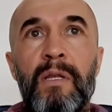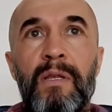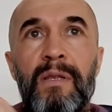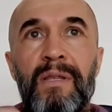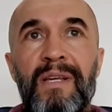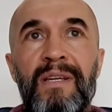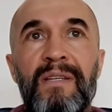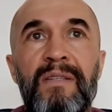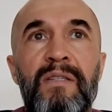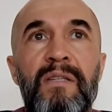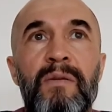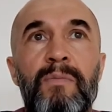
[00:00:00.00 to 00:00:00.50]

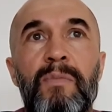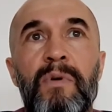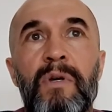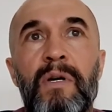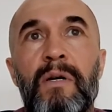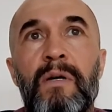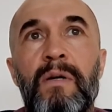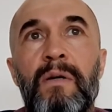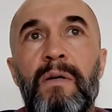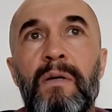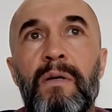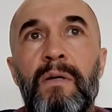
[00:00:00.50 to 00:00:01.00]
на
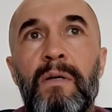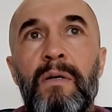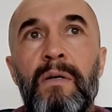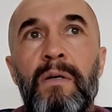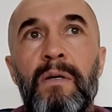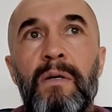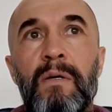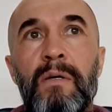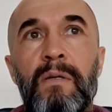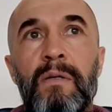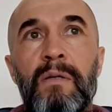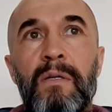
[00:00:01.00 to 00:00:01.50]
себя,
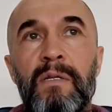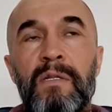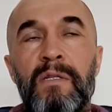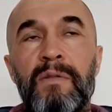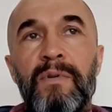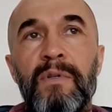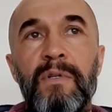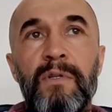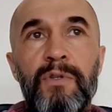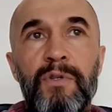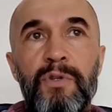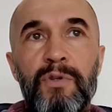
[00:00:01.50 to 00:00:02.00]
на
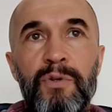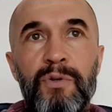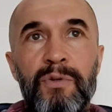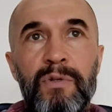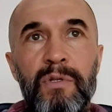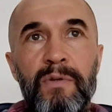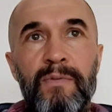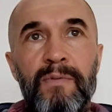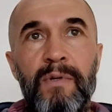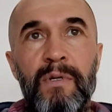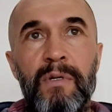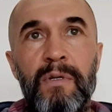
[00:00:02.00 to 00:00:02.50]
свои
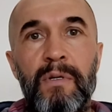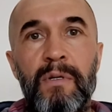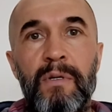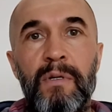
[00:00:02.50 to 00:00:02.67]
чувства,